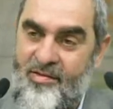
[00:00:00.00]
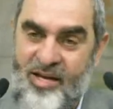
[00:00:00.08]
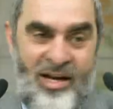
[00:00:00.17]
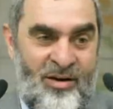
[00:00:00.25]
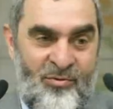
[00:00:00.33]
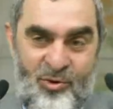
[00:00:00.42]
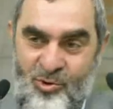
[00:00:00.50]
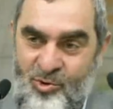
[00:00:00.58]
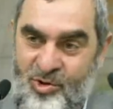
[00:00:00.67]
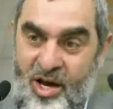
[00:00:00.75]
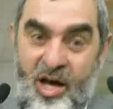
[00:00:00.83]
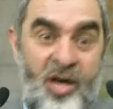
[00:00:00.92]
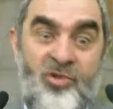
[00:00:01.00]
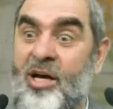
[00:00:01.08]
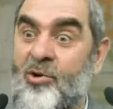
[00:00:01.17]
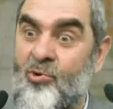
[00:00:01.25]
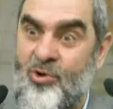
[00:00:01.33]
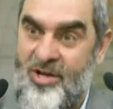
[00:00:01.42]
telefonunda
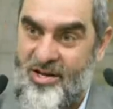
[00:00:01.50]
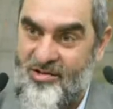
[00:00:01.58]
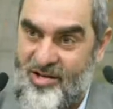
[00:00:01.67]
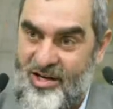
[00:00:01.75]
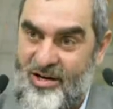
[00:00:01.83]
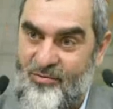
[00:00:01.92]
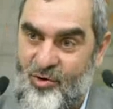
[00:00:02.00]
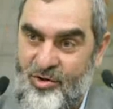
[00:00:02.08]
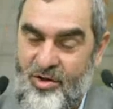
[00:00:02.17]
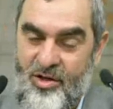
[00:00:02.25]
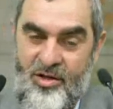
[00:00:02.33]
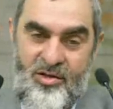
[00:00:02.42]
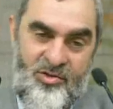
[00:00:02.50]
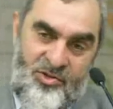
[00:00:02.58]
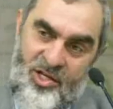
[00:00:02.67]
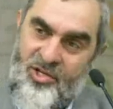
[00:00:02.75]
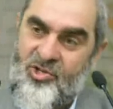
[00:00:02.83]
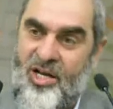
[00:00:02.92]
ezan okuyan telefon
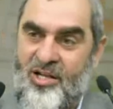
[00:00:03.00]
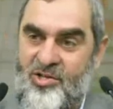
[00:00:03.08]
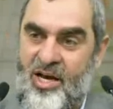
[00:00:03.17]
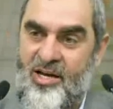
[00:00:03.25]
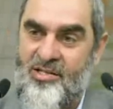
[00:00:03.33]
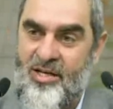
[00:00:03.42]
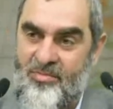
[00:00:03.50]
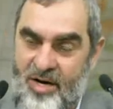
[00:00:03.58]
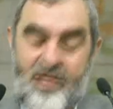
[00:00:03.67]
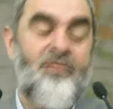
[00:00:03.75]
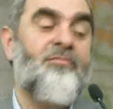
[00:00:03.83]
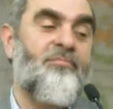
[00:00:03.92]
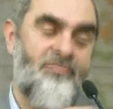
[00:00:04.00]
zil çalacağı zaman